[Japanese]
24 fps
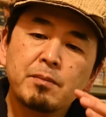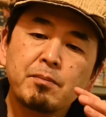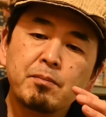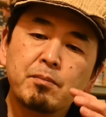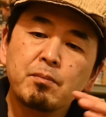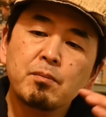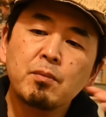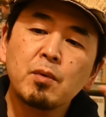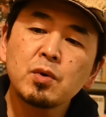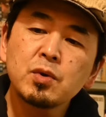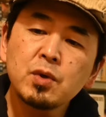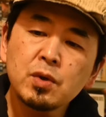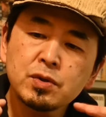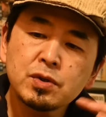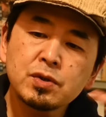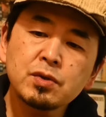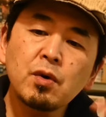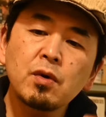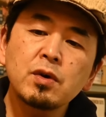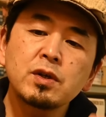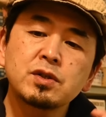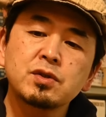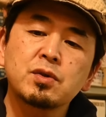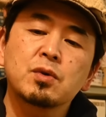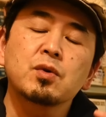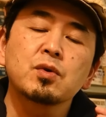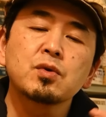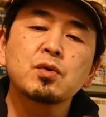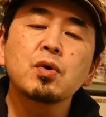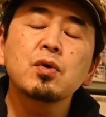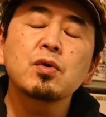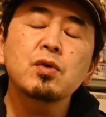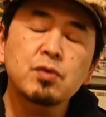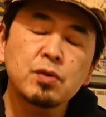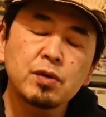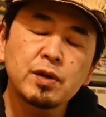ものすごいその
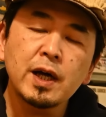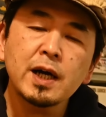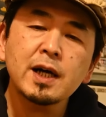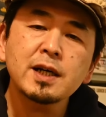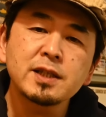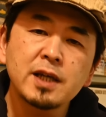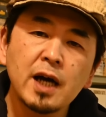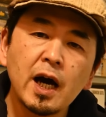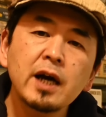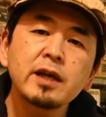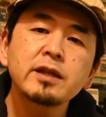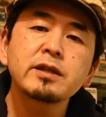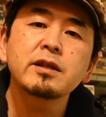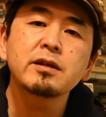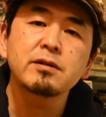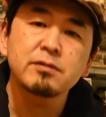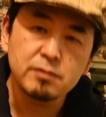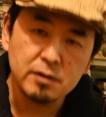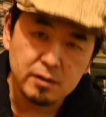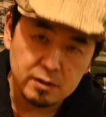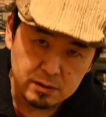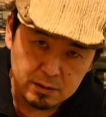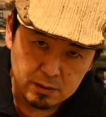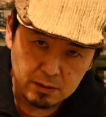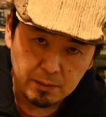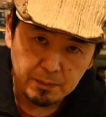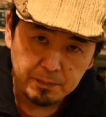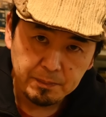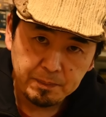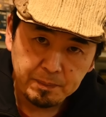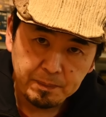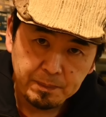塗料の中に入ってるんですよ